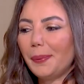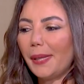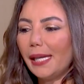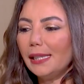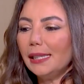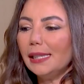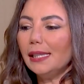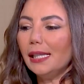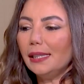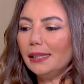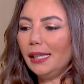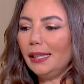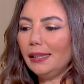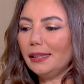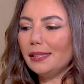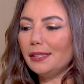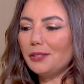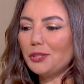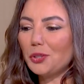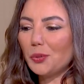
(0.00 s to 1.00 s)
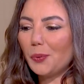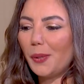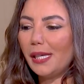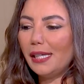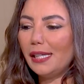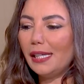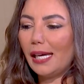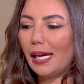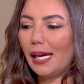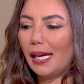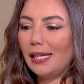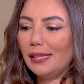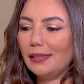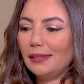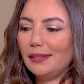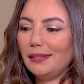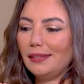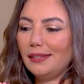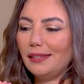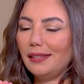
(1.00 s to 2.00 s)
خلينا نحكي شوي
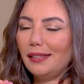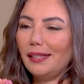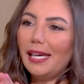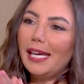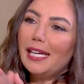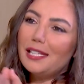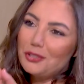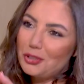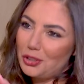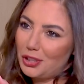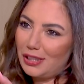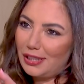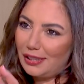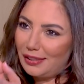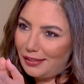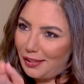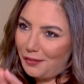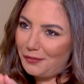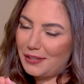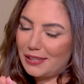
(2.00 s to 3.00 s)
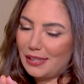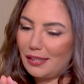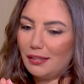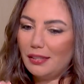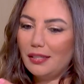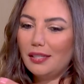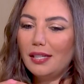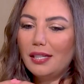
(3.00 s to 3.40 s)
عن انجي نفسها